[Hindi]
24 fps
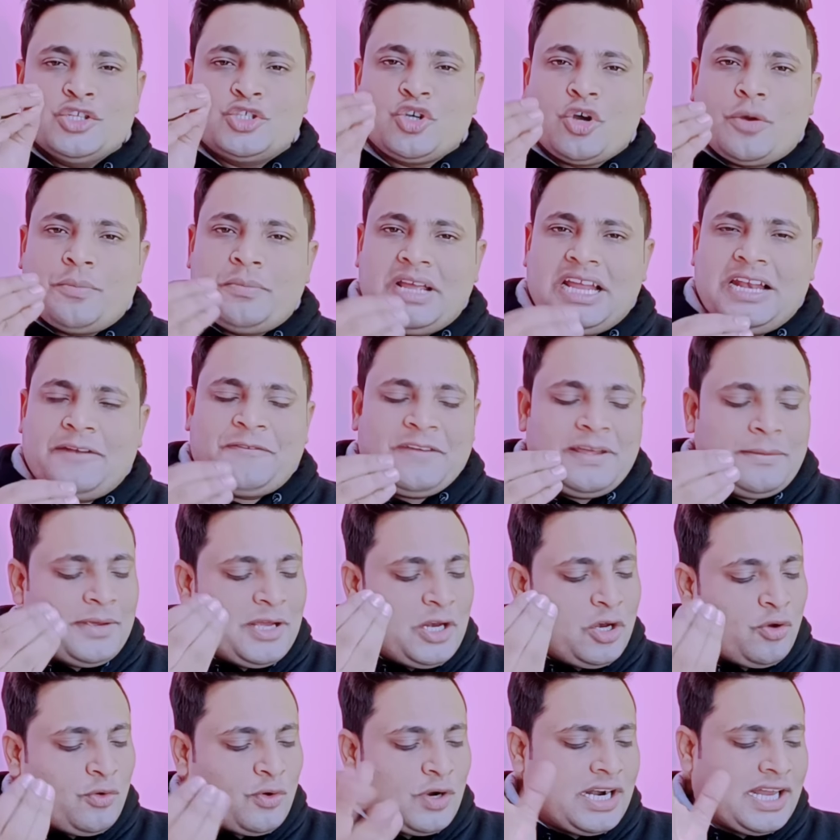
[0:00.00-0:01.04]
जो मेल
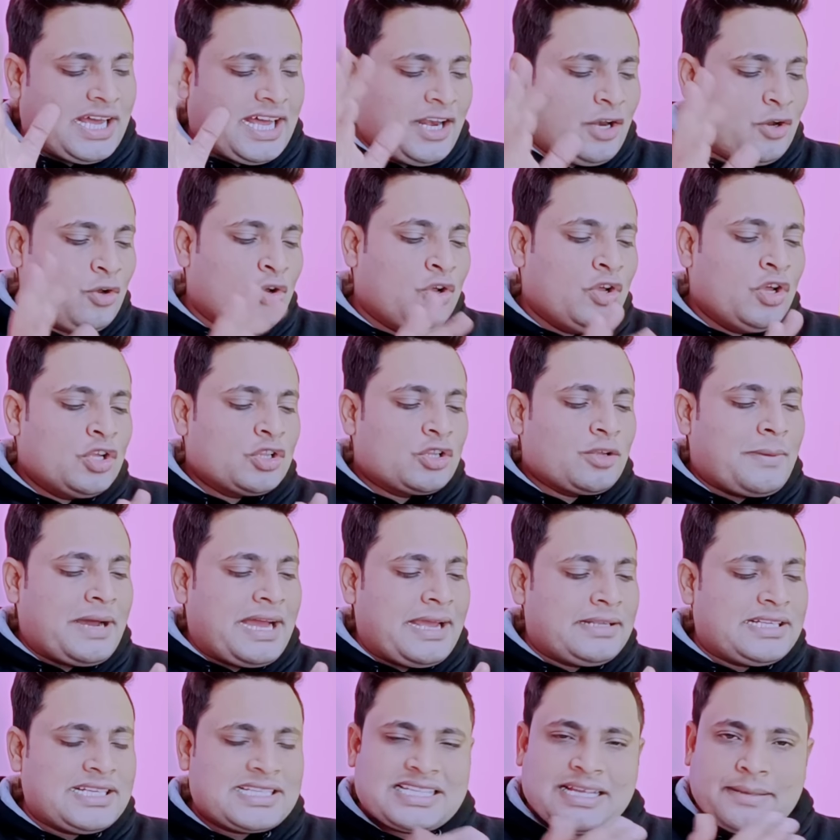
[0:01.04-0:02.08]
फीमेल हो वो डाल लो तो
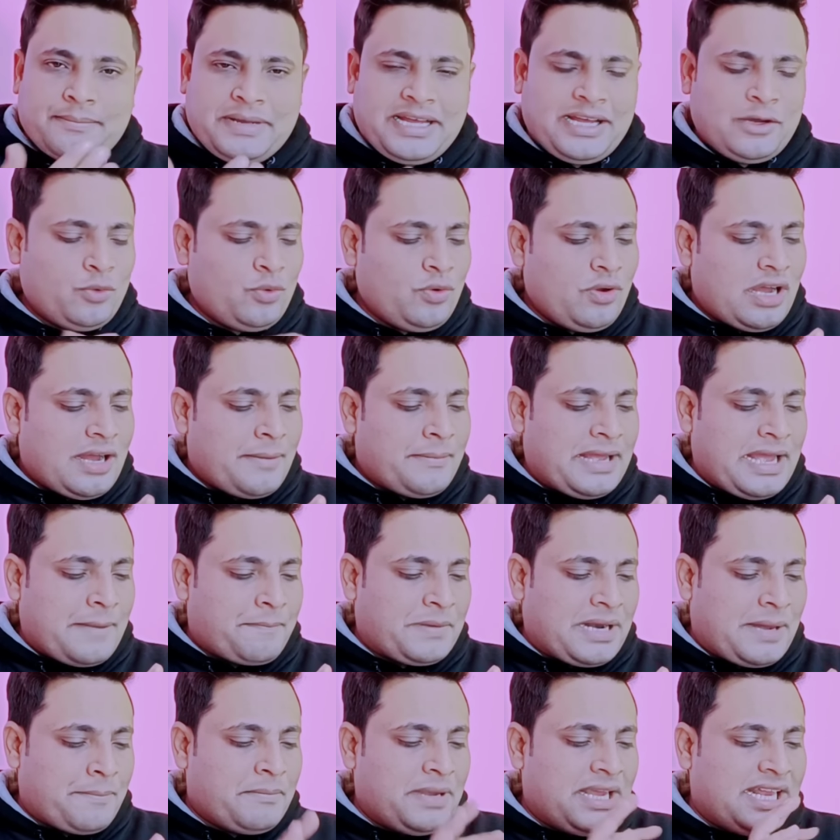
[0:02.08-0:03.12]
भाई जैसे मैं हूं मैं
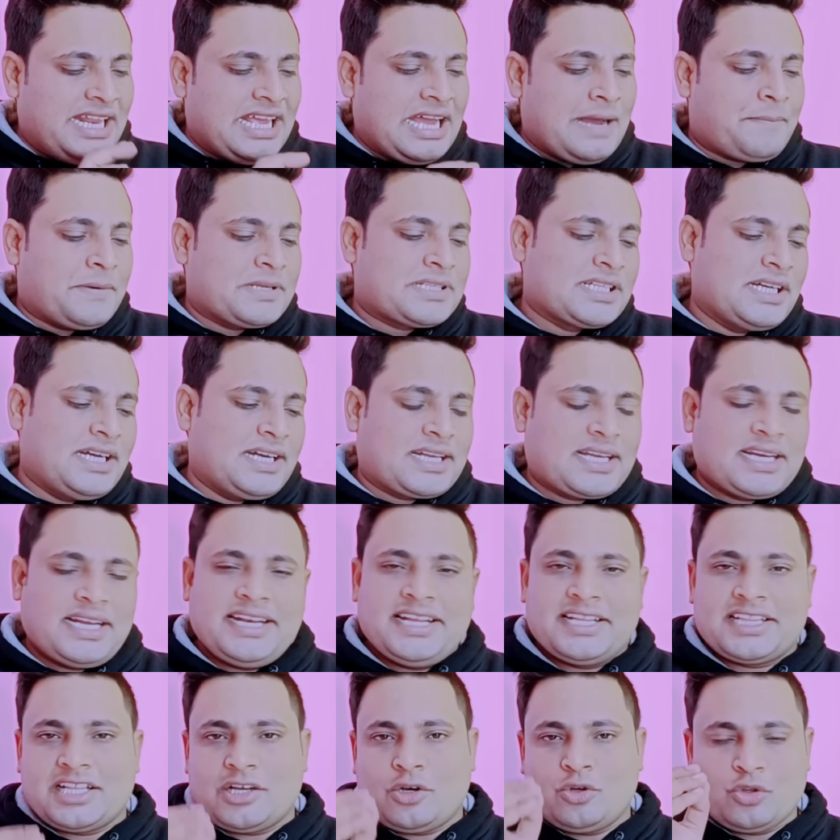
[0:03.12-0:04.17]
अपना मेल यहां पर सिलेक्ट कर
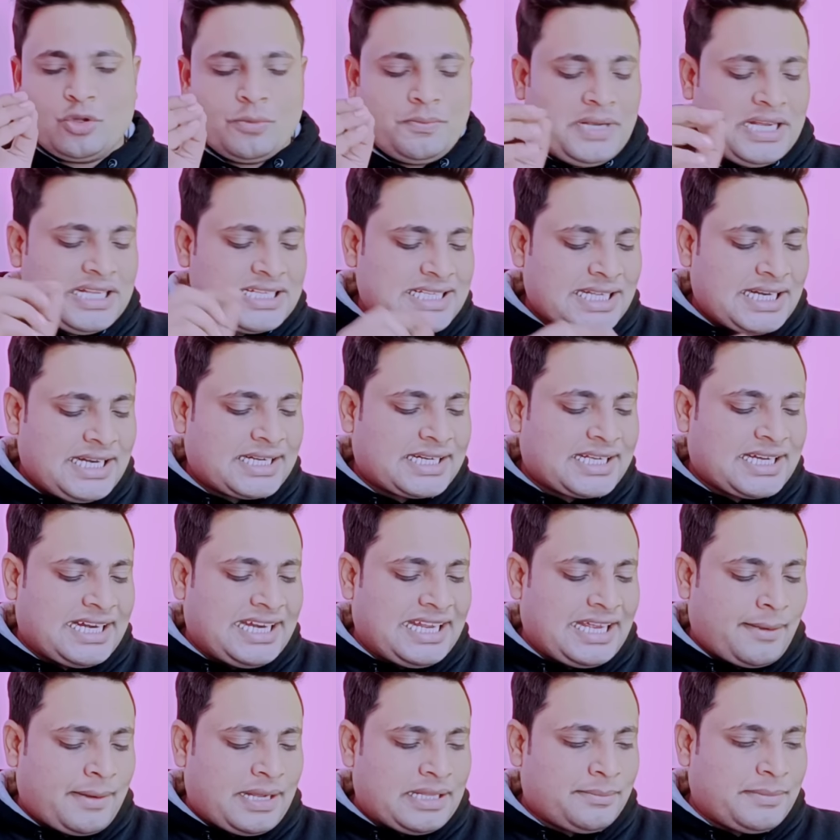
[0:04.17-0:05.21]
लेता हूं तो मेल सेलेक्ट
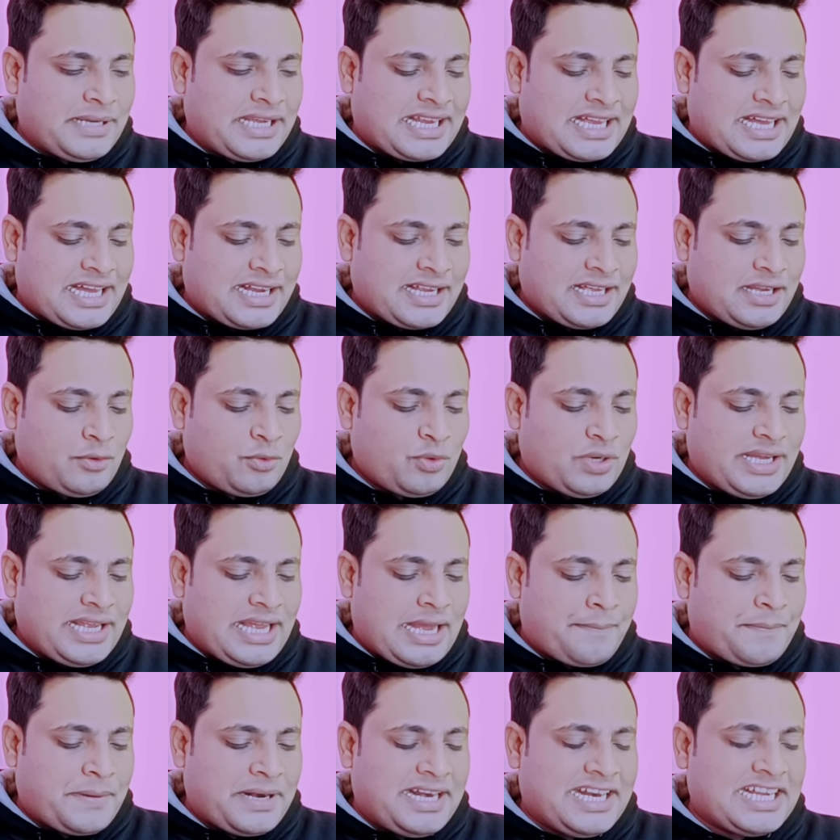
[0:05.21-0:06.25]
करने के बाद मैं क्या करूंगा
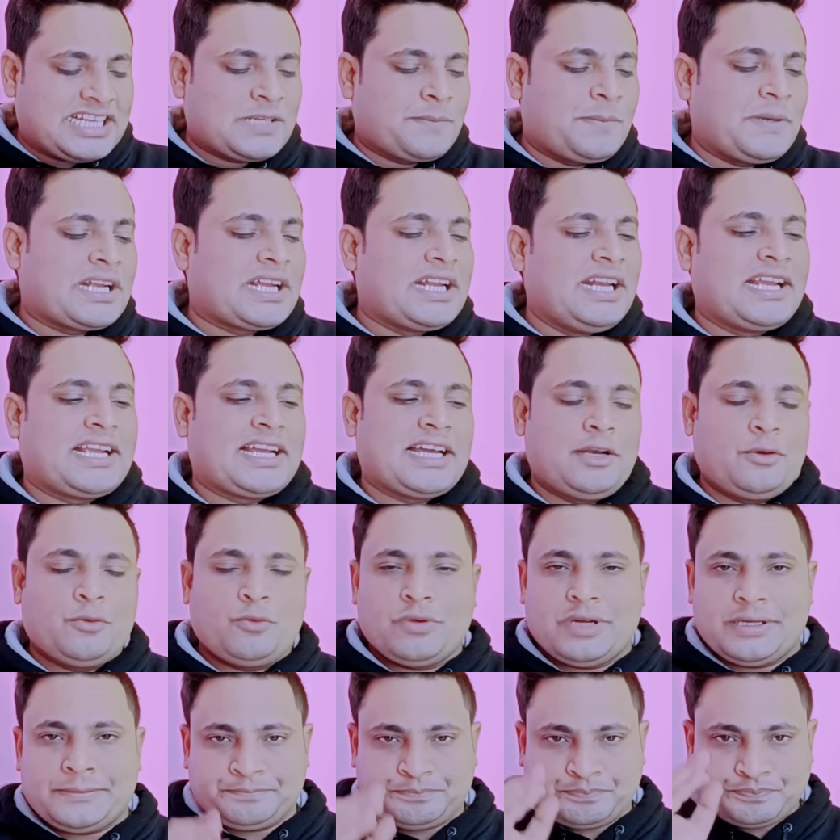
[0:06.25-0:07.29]
यहां पर नेक्स्ट पर क्लिक कर
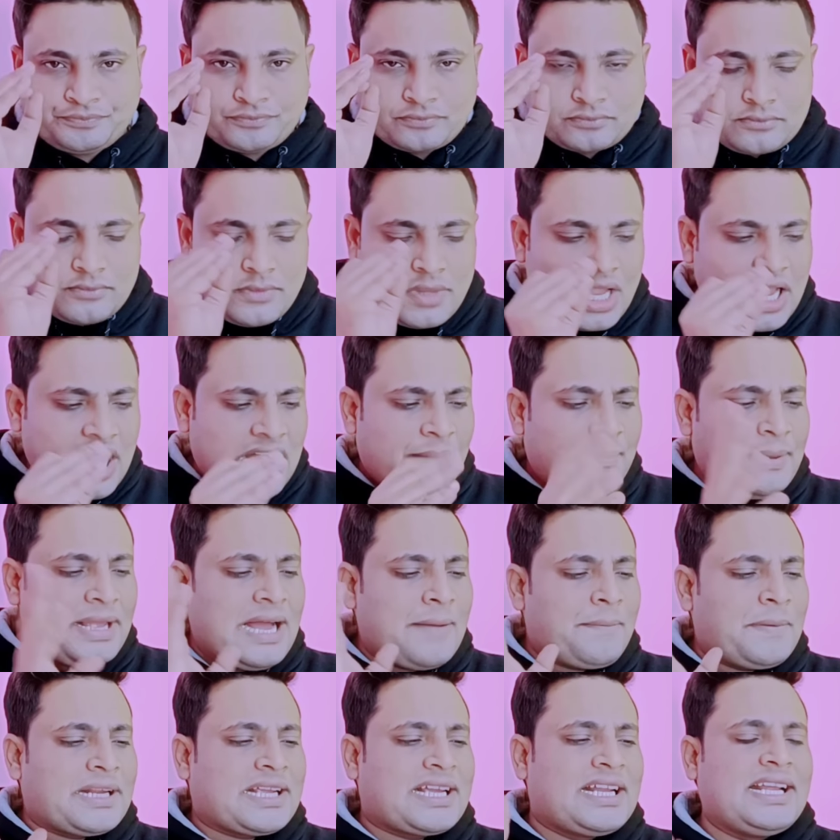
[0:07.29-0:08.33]
लूंगा अब
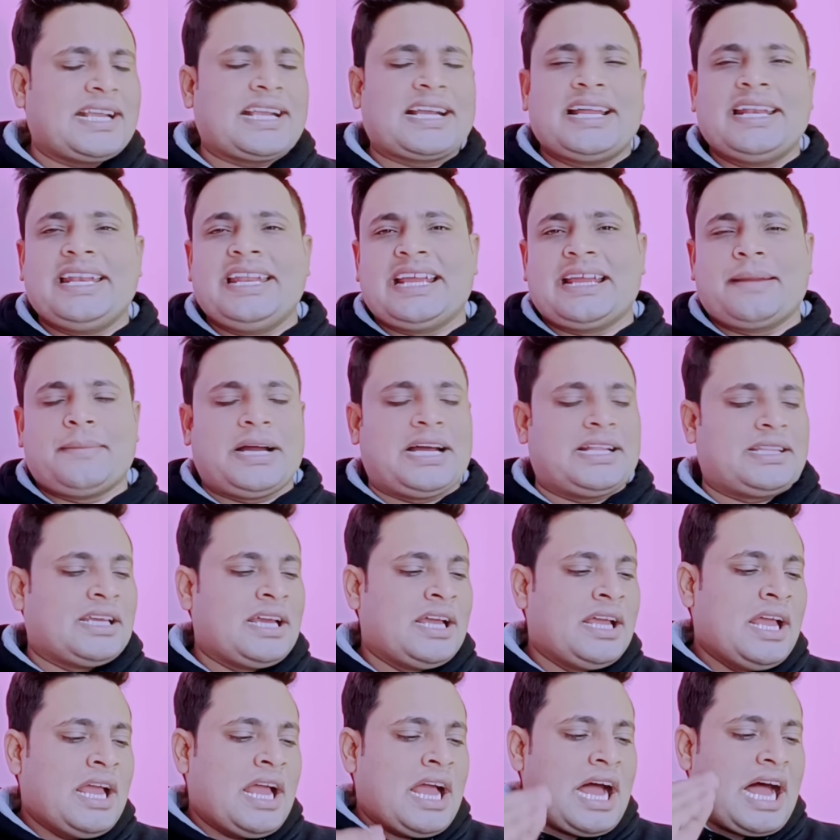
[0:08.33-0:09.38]
यहां पर क्लिक करने के
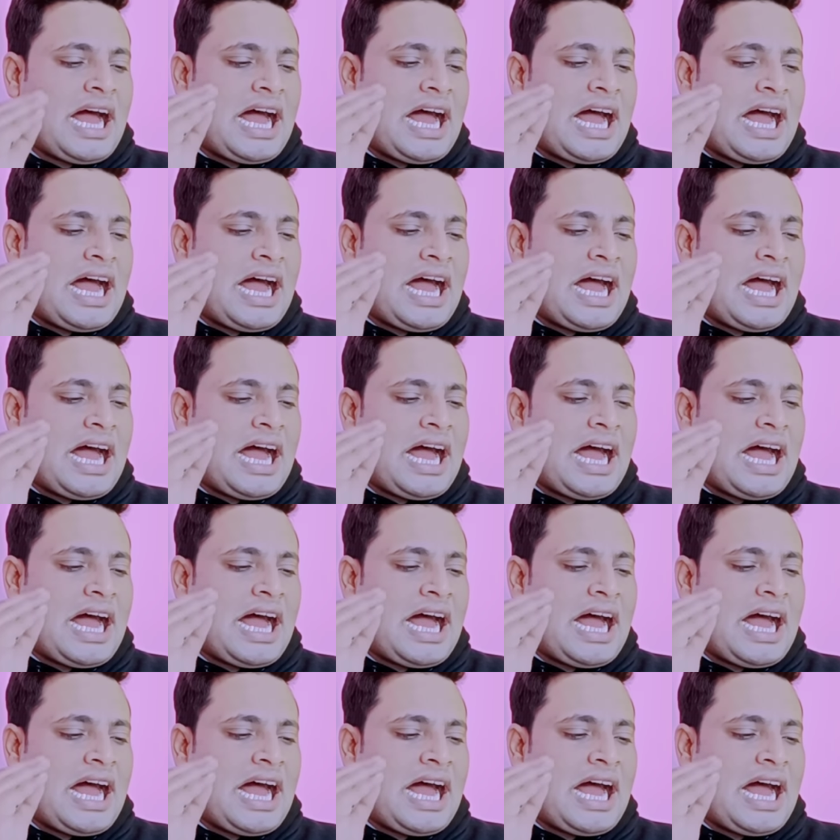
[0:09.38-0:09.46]
बाद